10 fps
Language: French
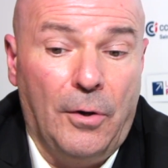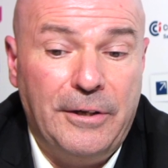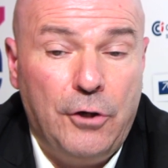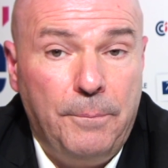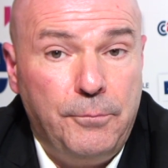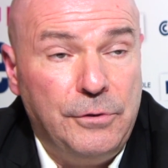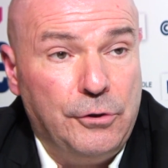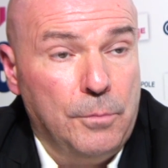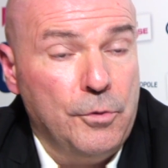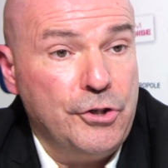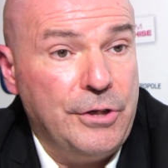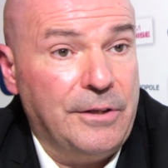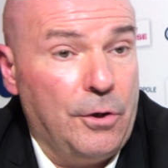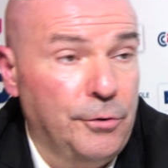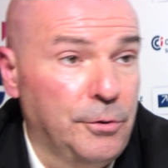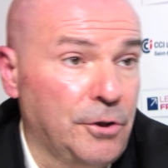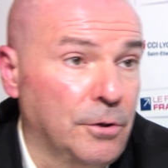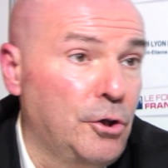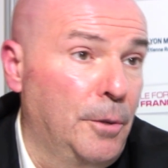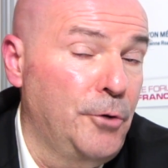dans les clubs, puisque moi j'ai 32
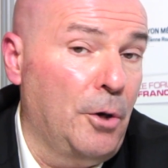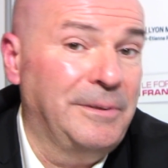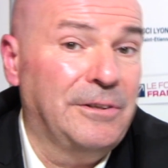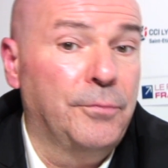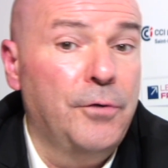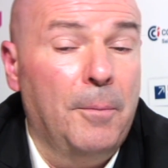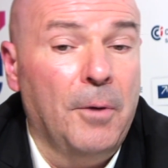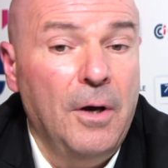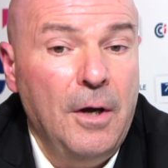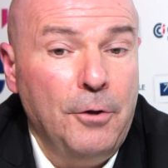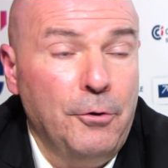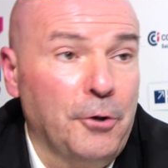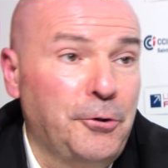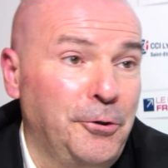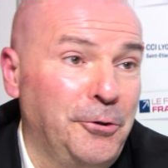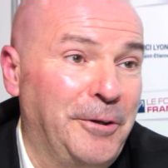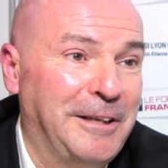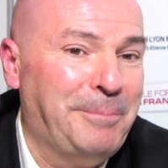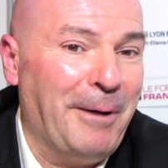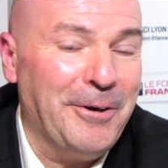ans de club de remise en forme, donc une
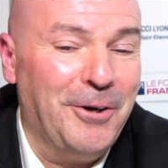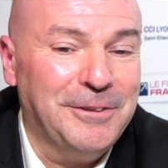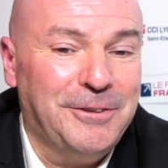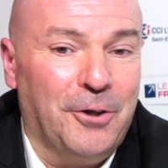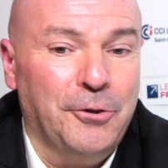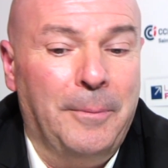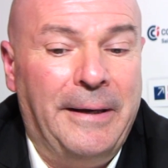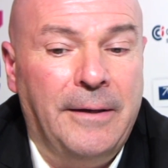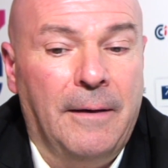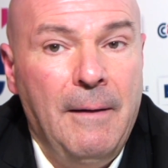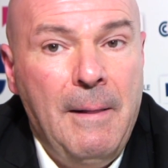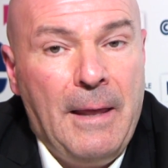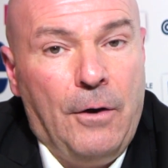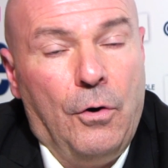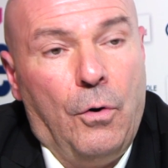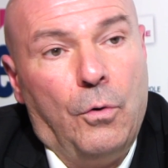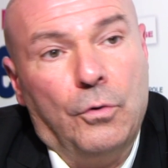expérience dans le domaine, euh,